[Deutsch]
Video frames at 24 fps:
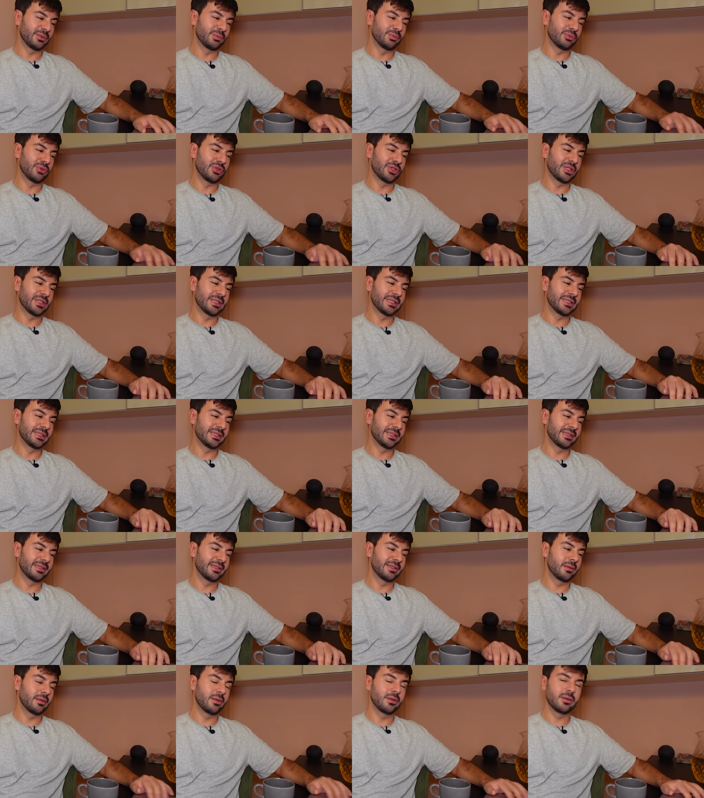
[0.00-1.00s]
Die Mäuse,
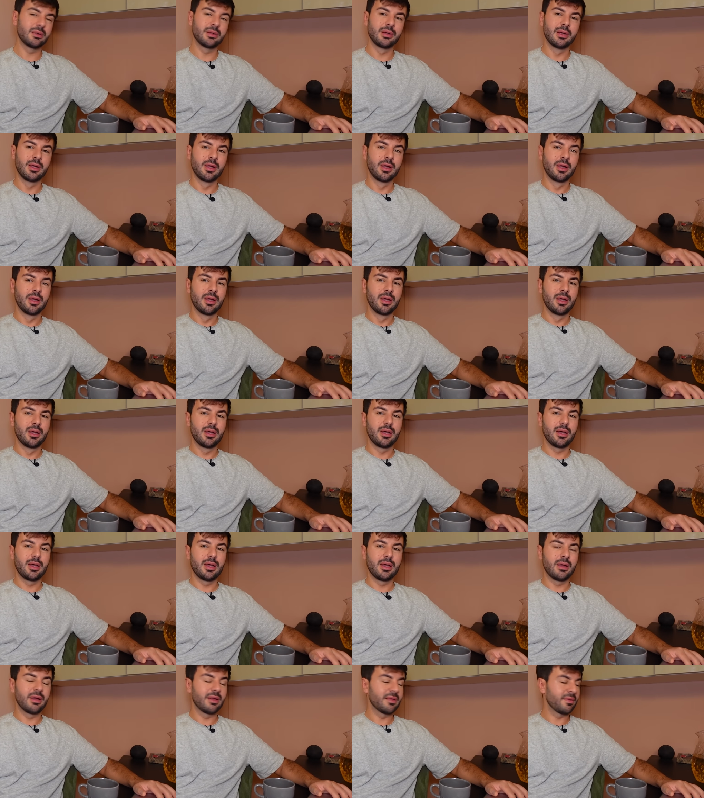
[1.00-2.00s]
ne?
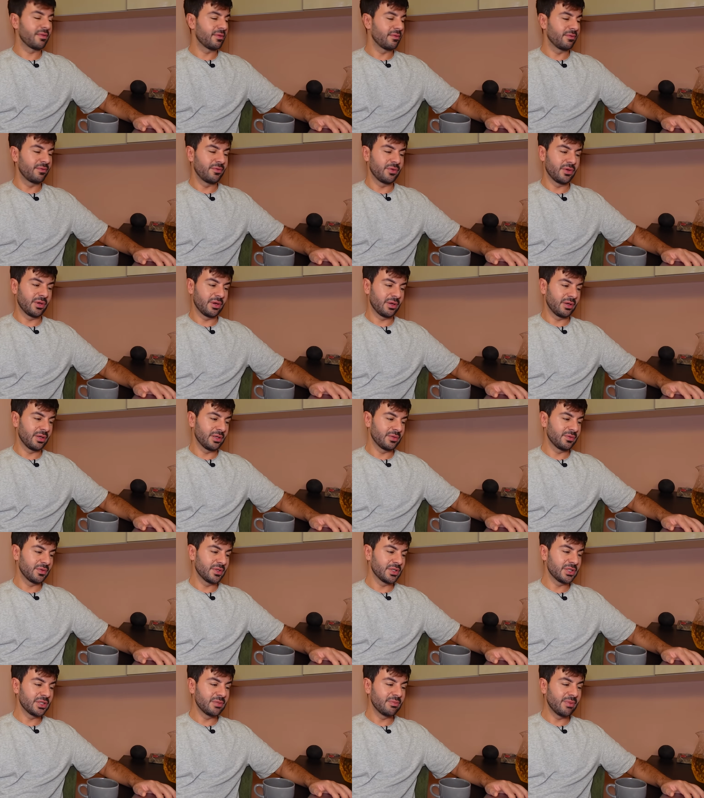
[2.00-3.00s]
Also wirklich,
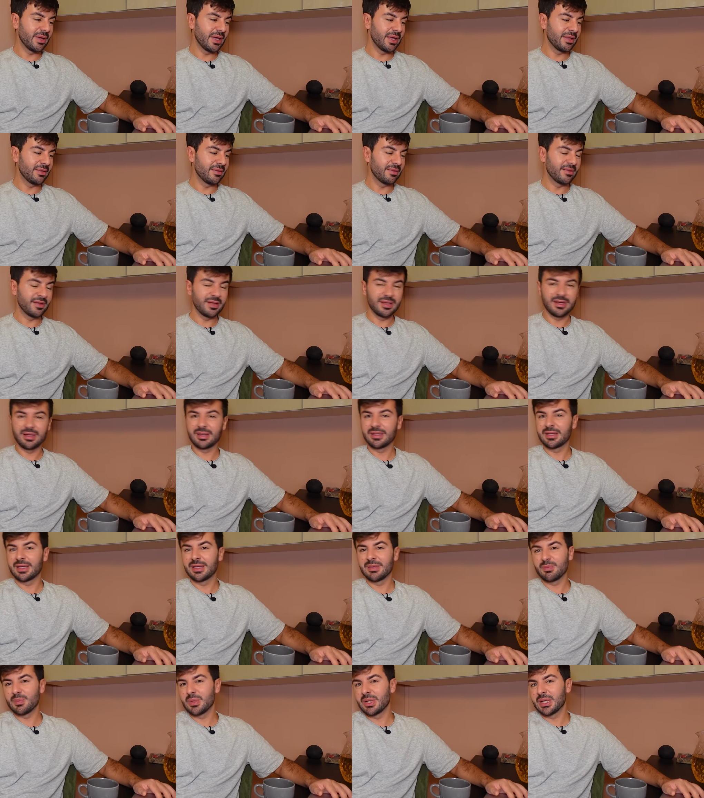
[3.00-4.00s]
wenn ich die beiden sehe, dann
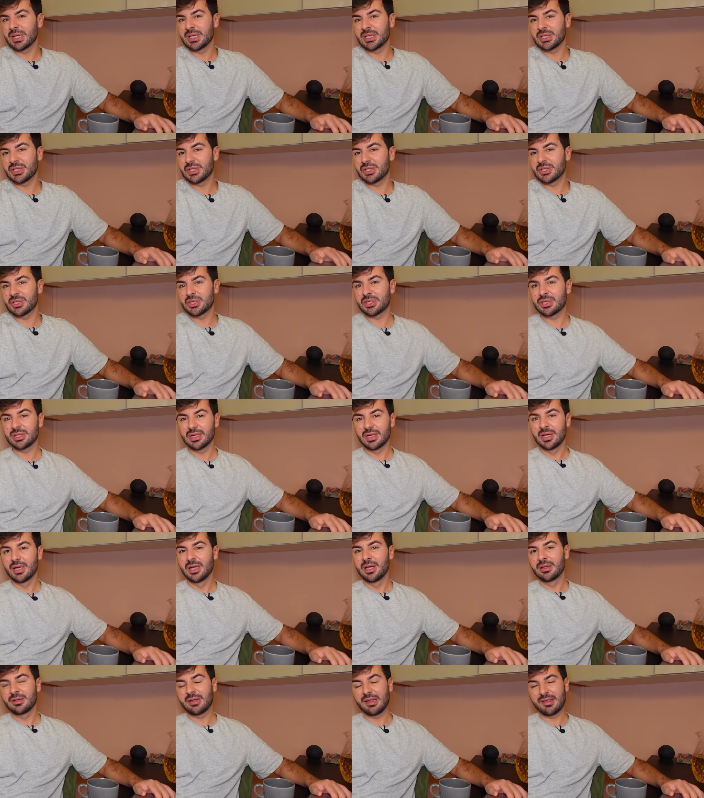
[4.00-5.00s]
geht mir richtig
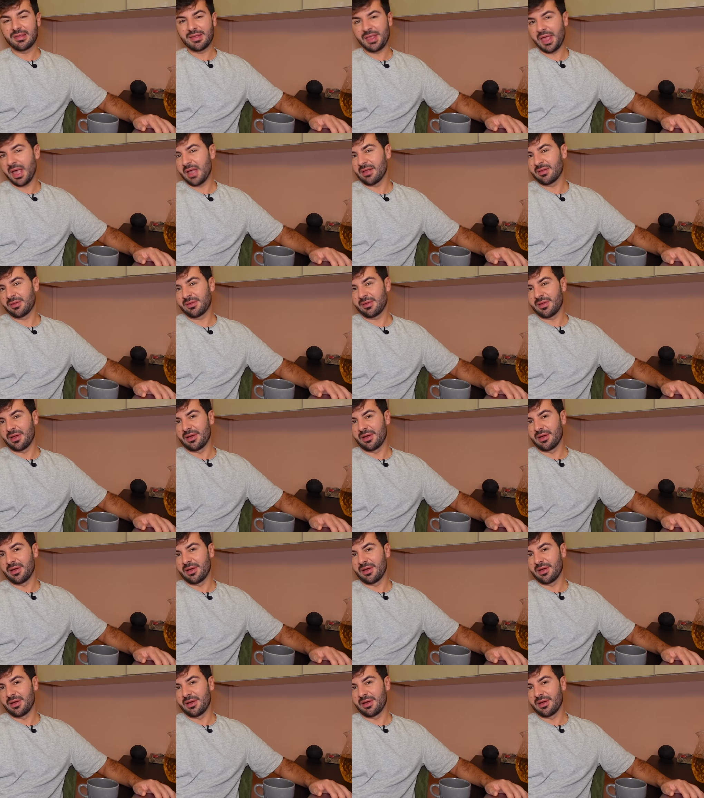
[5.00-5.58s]
das Herz